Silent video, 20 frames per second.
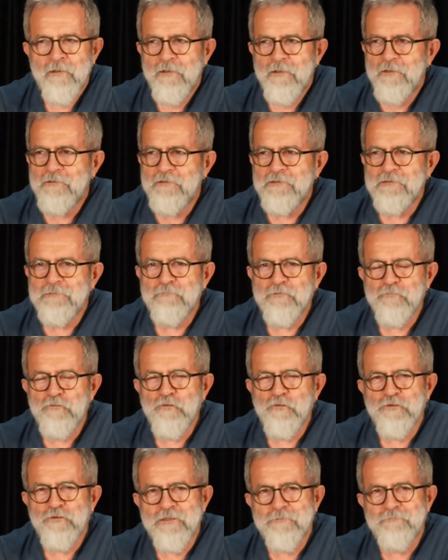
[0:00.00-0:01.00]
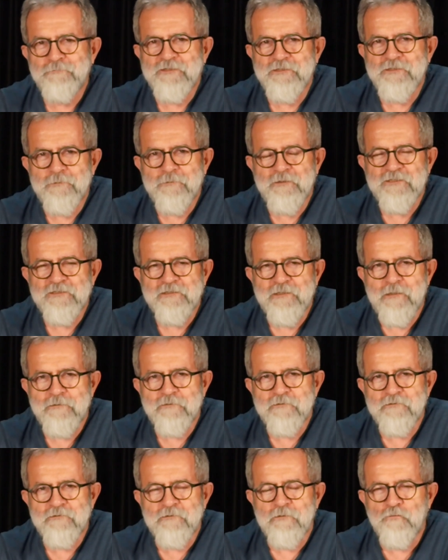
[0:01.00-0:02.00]
e İzmir Büyükşehir Belediye
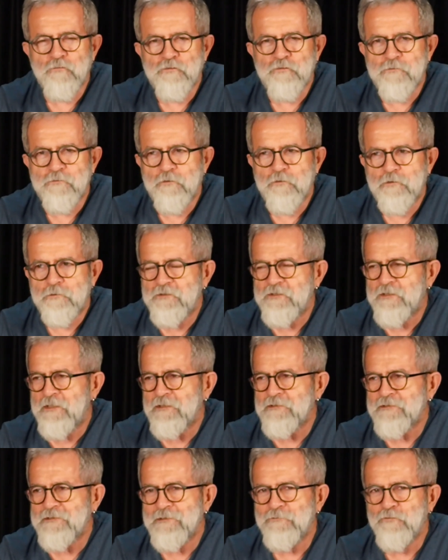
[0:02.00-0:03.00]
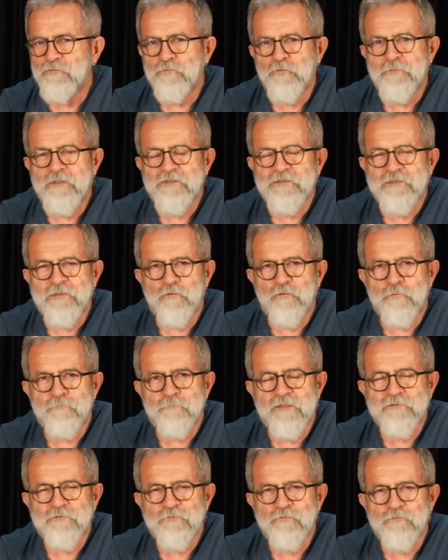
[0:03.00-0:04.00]
Başkanlığı'nda üstleniyorum. E, hani sen Cumhurbaşkanı
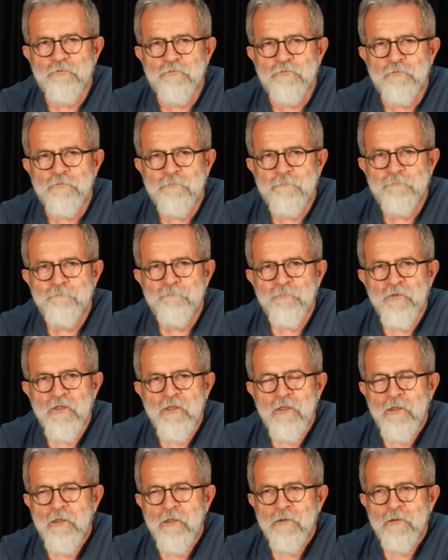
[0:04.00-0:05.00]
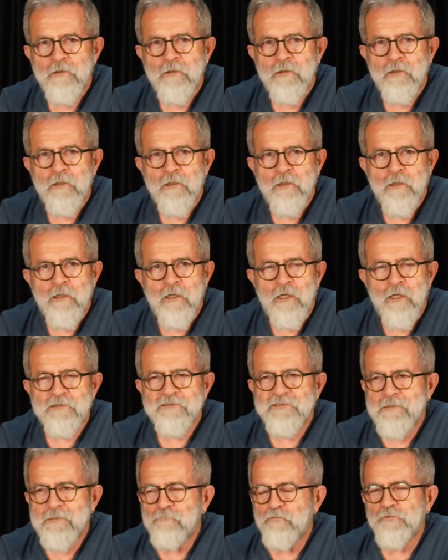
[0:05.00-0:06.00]
olmak istiyordun? Hani
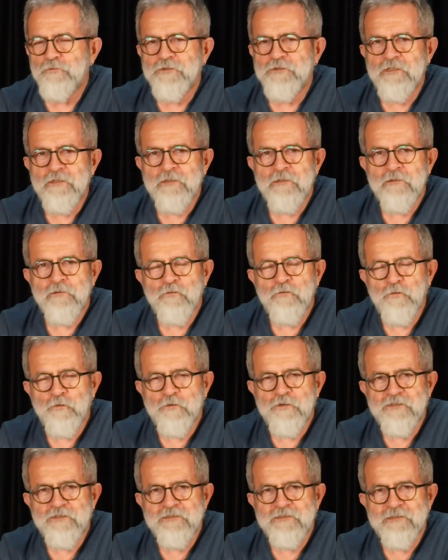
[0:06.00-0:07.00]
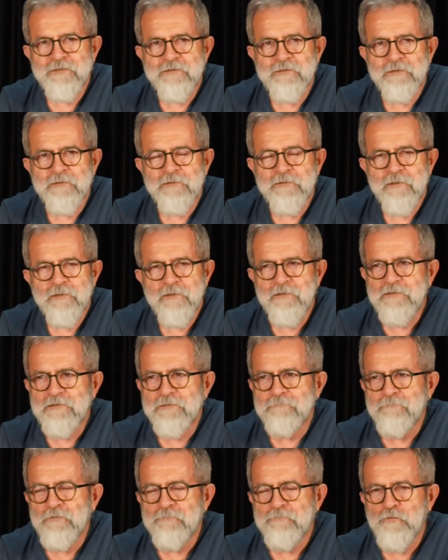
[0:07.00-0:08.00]
sen bu ülkeyi yönetecektin. E,
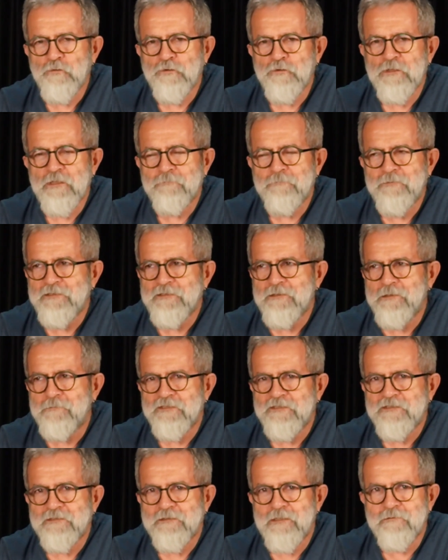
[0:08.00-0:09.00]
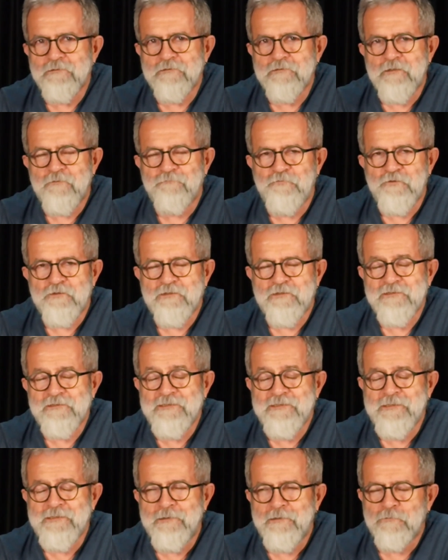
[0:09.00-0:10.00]
İzmir Büyükşehir Belediye Başkanlığı'na fit.
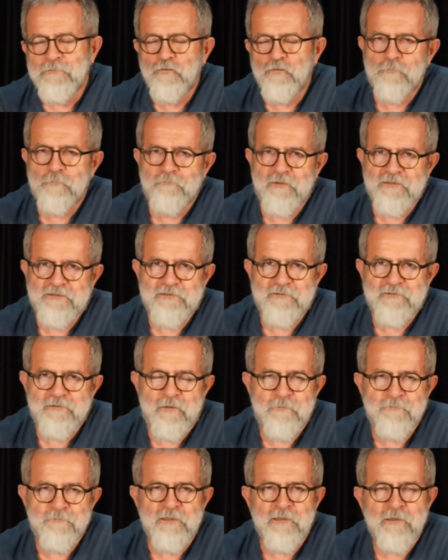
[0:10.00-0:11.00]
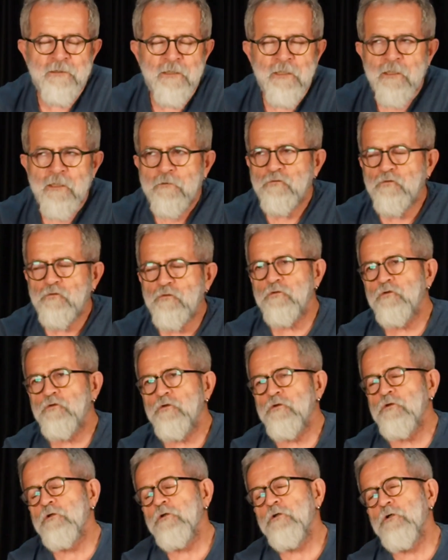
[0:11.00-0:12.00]
Niye? Çok basit abi.
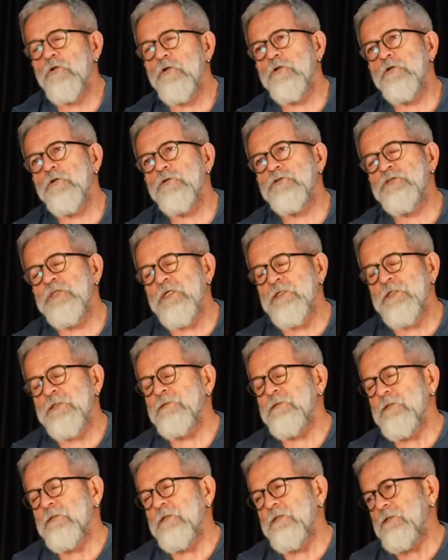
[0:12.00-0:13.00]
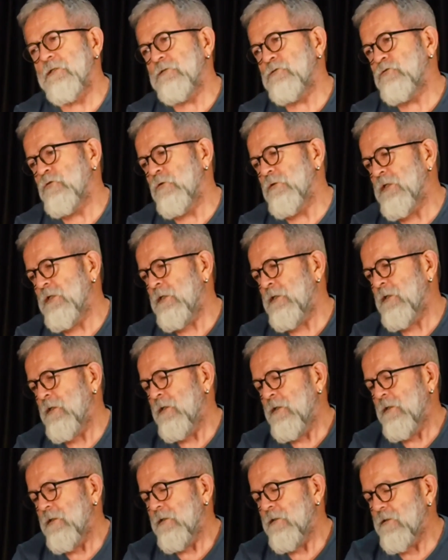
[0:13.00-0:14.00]
Çünkü e, şeyin e, söyle
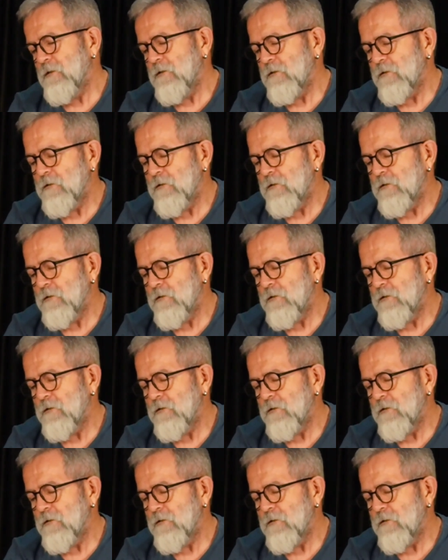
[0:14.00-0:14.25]
e,